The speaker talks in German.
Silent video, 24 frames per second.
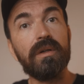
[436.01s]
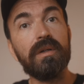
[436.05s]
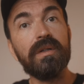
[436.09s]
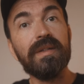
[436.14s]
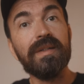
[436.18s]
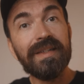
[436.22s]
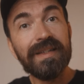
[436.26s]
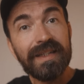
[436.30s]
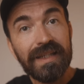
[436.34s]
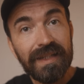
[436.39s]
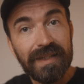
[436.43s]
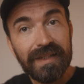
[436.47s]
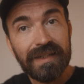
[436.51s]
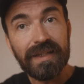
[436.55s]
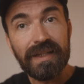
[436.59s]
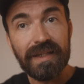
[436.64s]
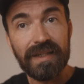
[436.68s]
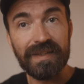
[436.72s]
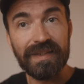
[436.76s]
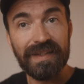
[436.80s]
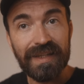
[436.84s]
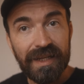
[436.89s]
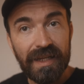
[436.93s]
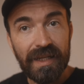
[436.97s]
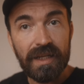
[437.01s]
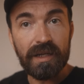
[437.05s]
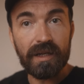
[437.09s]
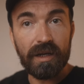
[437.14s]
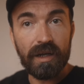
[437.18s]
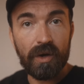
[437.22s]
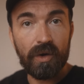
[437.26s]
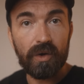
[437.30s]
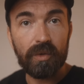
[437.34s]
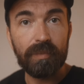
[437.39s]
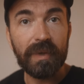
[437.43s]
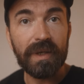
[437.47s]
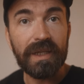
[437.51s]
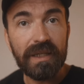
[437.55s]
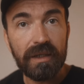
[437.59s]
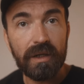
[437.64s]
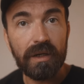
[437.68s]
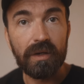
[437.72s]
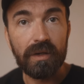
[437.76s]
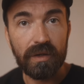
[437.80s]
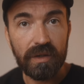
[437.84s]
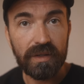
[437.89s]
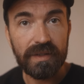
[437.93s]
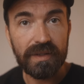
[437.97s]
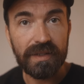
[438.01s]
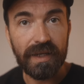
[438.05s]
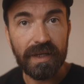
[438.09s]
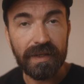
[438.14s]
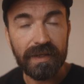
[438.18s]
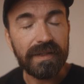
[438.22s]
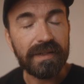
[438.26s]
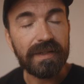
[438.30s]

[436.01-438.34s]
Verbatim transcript: die dich sehen auch bei ihrer Hochzeit.